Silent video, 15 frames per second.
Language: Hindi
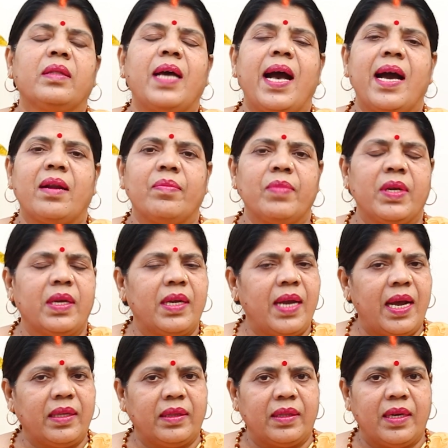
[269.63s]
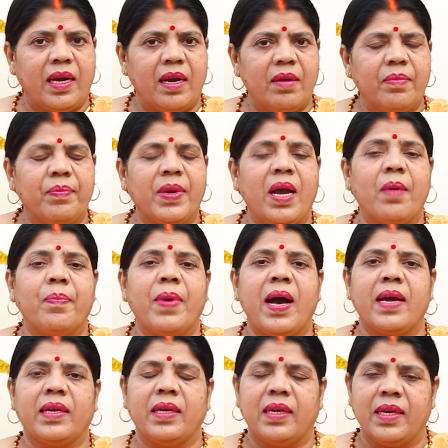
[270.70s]
धार्मिक यात्रा
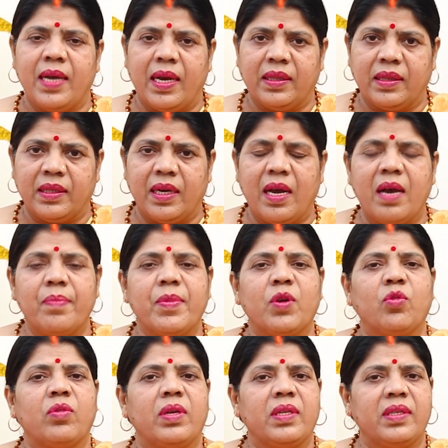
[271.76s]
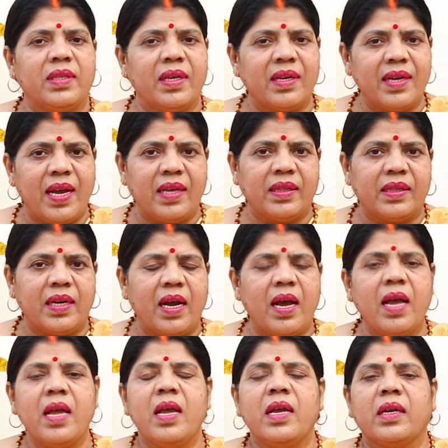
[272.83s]
व्यापारिक यात्रा मनोरंजक यात्रा